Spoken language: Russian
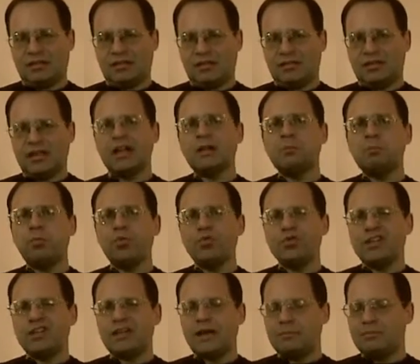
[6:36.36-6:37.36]
толпу
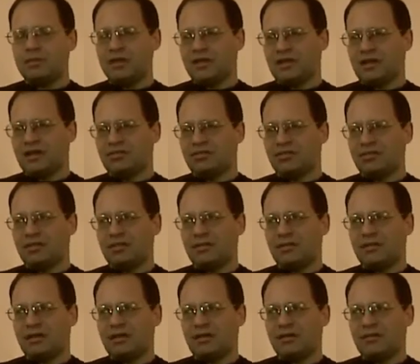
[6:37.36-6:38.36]
недобитков,
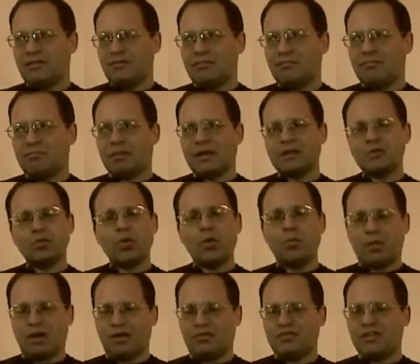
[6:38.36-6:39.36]

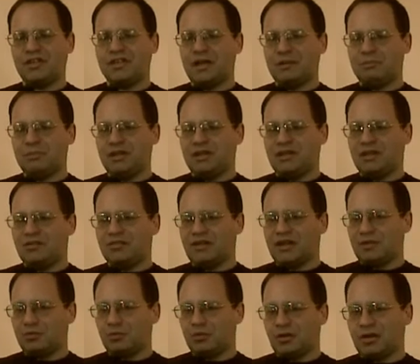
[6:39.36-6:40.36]
потомков недобитков,
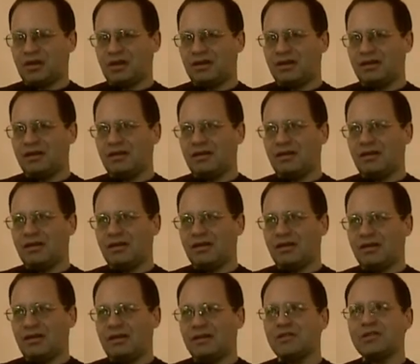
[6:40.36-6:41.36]
которых
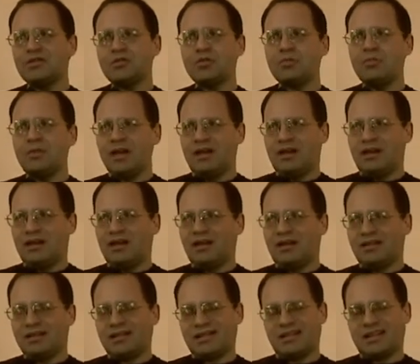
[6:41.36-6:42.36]
не сумели
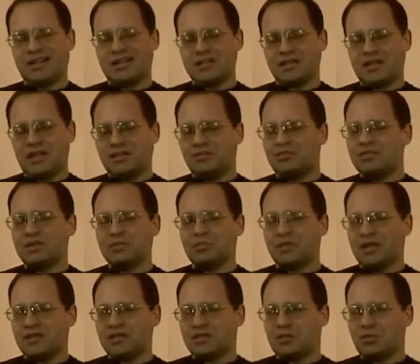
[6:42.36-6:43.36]
достать в
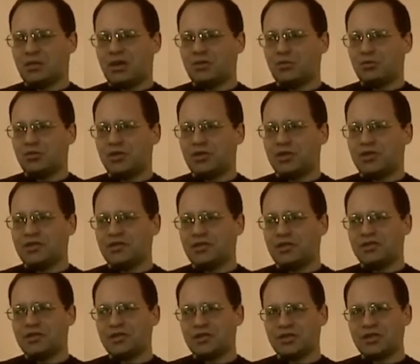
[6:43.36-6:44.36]
18 году чекисты
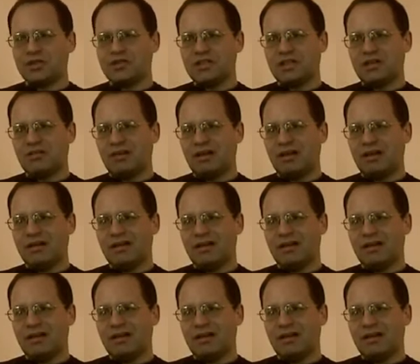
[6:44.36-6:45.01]
Дзержинского